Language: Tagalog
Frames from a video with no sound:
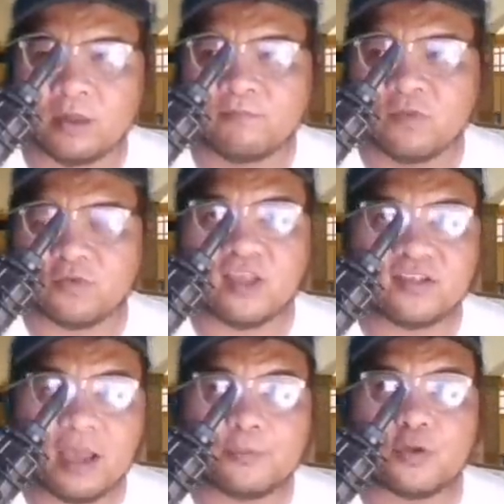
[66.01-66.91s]
For
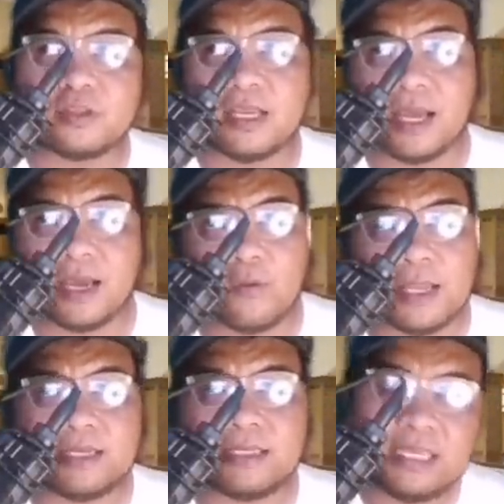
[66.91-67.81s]
example, Dilawan,
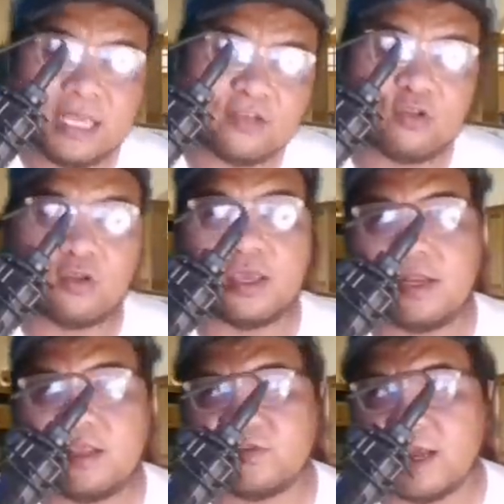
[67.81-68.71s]
DDS,
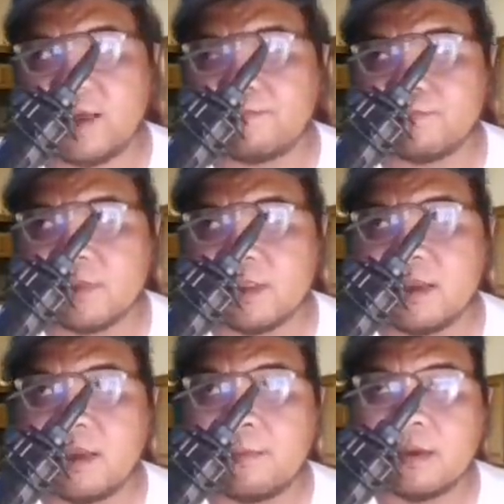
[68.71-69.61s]
Loyalista.
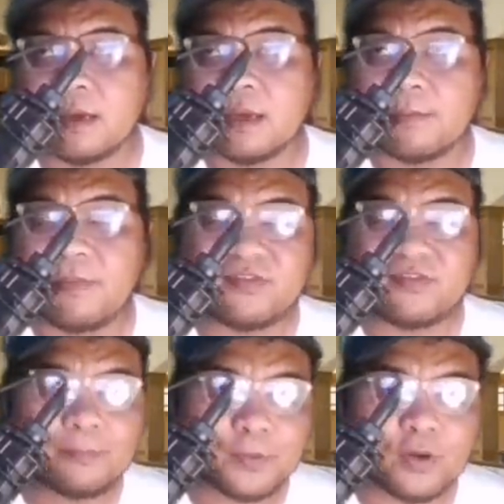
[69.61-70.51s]
Minsan po
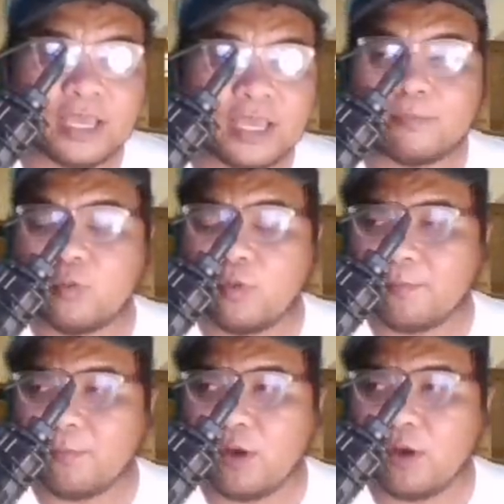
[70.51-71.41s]
ay
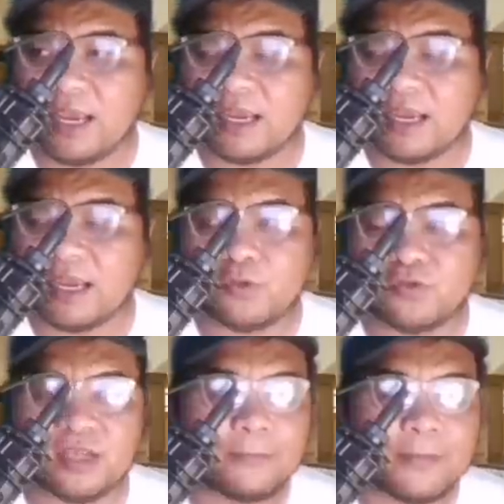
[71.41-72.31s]
nagbubulag-bulagan na rin po sila
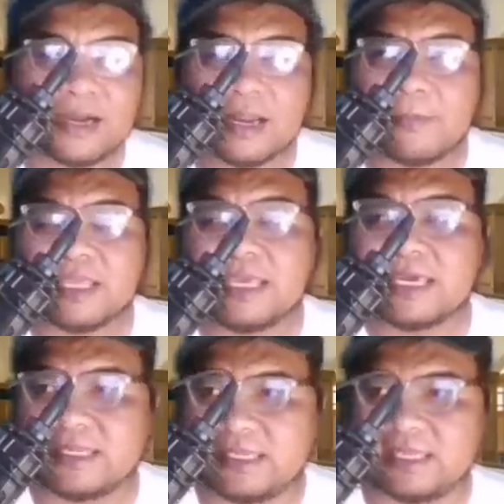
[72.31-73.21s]
para maging
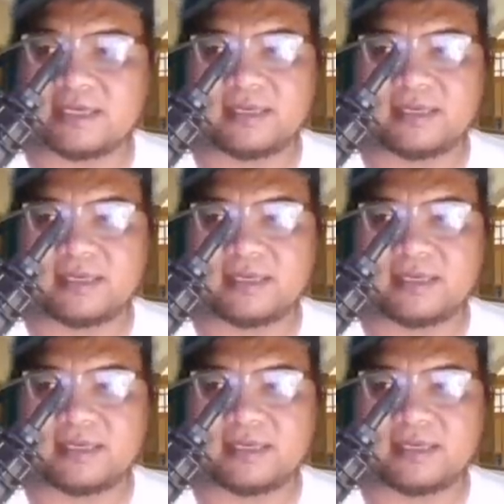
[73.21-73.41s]
kritik.